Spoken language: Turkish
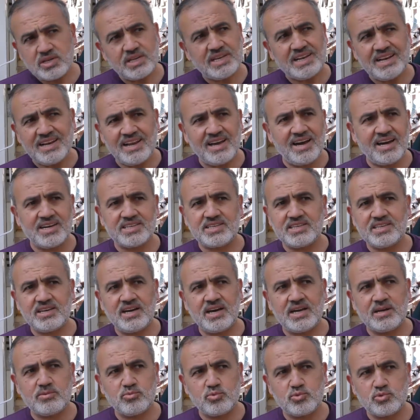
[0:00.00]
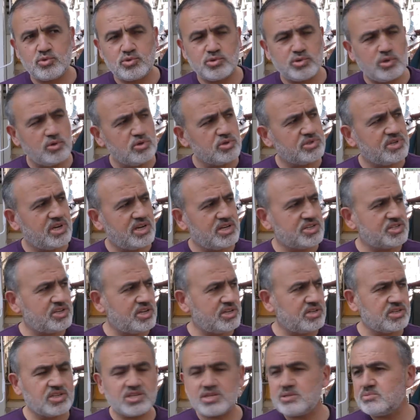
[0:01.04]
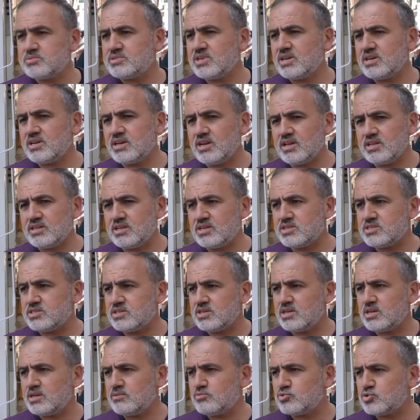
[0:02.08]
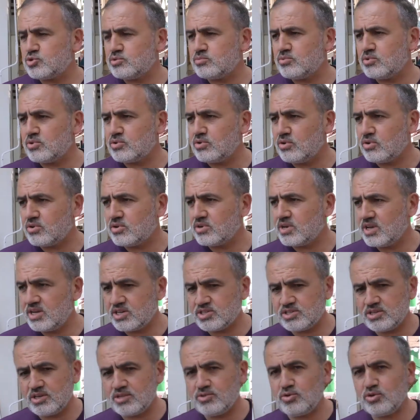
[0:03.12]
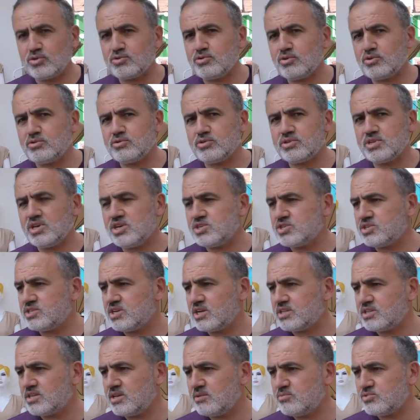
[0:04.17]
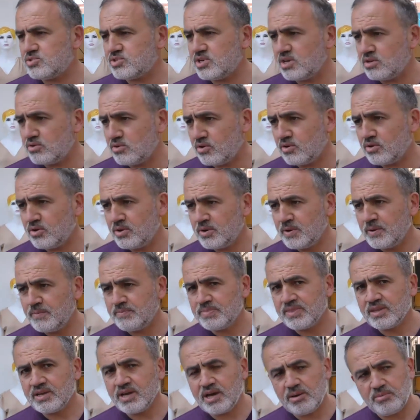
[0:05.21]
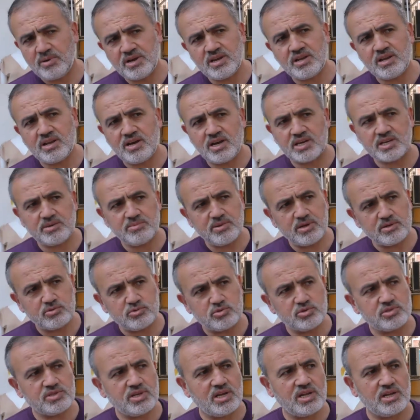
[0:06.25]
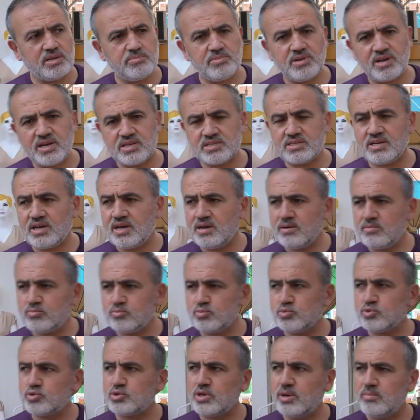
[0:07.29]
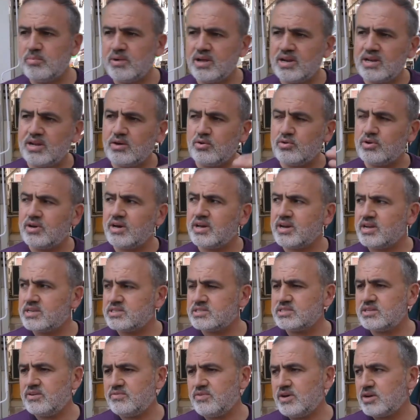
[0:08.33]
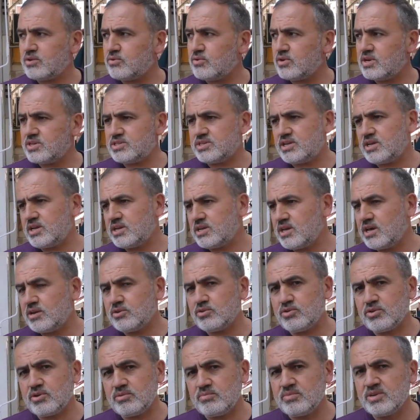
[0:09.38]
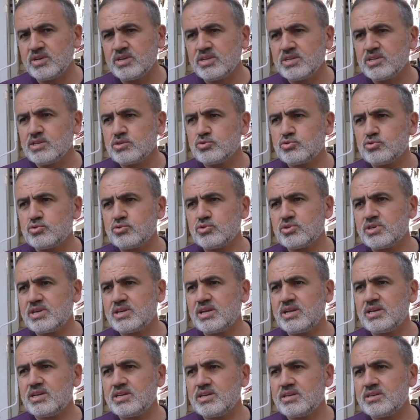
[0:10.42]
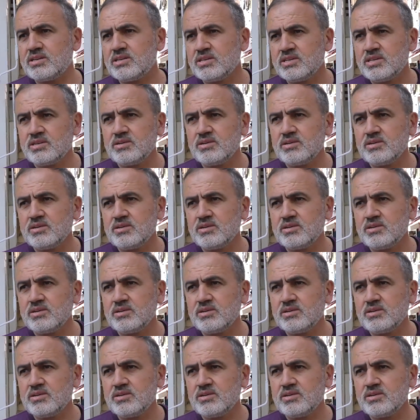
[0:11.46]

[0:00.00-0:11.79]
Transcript: ee, illa ki yani bu yüzde yüz her şey kimsenin elinde sihirli bir çubuk yok. Her şey dört dörtlük değişecek diye bir şey yok. Ama illa ki ben yüzde elli biraz daha bu zamanla onun arasında fark olacağına inanıyorum. Çünkü geri